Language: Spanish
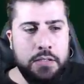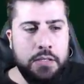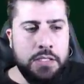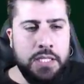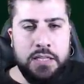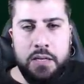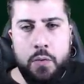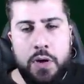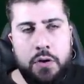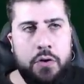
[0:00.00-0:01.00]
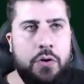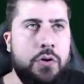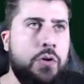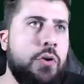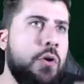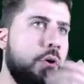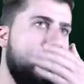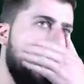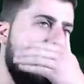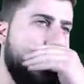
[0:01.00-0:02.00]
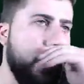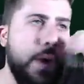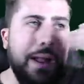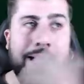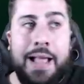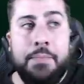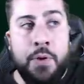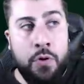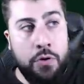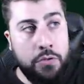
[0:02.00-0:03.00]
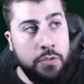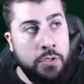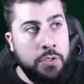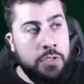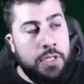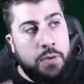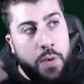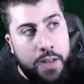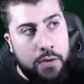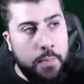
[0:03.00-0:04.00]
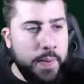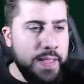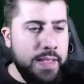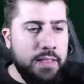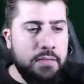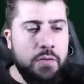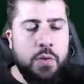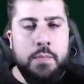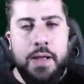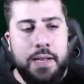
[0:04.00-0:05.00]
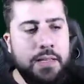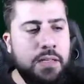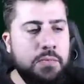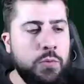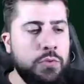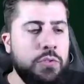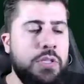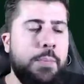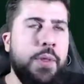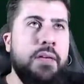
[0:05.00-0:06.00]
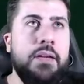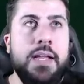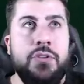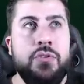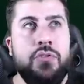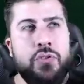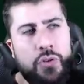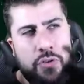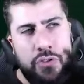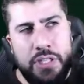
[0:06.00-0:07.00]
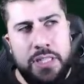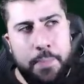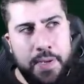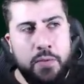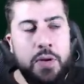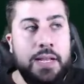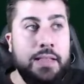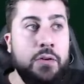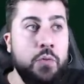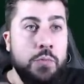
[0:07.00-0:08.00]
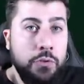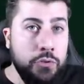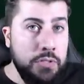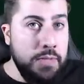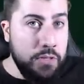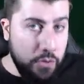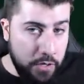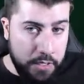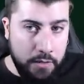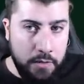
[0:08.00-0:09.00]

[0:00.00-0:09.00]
Si este juego lo, empuja Capcom, que es una de las compañías de videojuegos más grandes del mundo, después de haber hecho chorrocientas películas que dieron un montón de millones.